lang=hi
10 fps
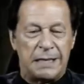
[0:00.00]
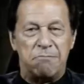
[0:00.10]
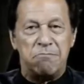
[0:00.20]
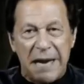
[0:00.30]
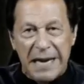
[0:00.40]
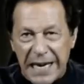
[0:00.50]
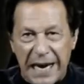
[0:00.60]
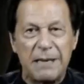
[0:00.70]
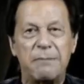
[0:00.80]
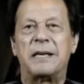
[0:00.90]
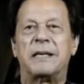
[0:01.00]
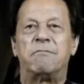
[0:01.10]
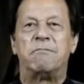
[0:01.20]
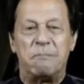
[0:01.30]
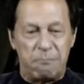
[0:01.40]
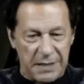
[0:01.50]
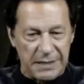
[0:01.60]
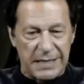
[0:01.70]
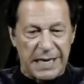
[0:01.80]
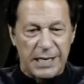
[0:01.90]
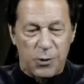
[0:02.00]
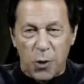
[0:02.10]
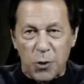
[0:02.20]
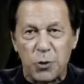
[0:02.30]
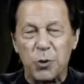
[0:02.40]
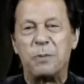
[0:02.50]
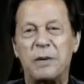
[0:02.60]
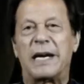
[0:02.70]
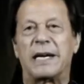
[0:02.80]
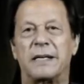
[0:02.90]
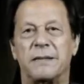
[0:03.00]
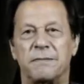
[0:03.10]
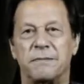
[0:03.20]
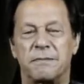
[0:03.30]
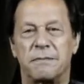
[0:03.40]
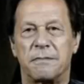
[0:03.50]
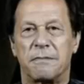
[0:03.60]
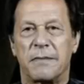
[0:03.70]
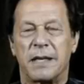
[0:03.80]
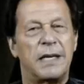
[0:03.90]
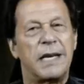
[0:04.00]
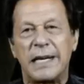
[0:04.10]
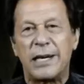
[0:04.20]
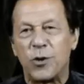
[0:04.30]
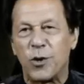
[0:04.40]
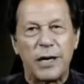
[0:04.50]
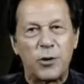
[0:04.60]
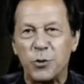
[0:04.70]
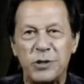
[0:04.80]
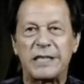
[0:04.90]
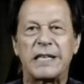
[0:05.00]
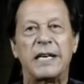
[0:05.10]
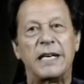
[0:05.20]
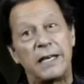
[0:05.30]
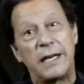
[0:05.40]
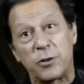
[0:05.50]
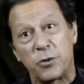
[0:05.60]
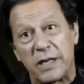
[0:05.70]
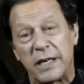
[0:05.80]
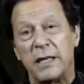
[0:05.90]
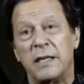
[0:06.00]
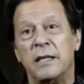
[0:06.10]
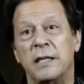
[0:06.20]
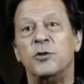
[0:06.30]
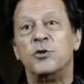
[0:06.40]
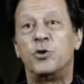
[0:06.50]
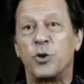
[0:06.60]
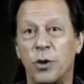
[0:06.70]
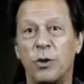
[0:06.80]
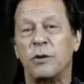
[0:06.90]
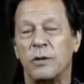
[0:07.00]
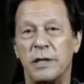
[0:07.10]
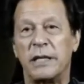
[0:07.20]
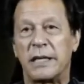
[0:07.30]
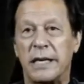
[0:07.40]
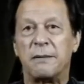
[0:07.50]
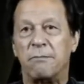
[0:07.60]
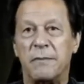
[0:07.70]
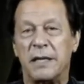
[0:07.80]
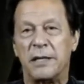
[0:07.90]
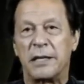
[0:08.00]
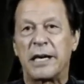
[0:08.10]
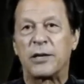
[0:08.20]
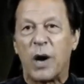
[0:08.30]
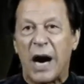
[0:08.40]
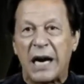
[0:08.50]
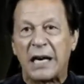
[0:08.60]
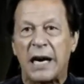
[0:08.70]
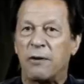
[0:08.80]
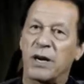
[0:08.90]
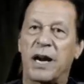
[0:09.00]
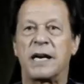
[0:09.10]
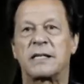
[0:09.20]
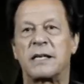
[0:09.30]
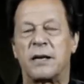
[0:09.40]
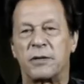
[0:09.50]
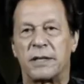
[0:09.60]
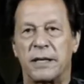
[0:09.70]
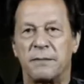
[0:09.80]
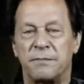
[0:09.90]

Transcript: महंगाई में यानी लोग डूब गए हैं लेकिन इन्होंने रूस से तेल नहीं लिया क्योंकि जो इनके इनका जो आका है वो नाराज ना हो जाए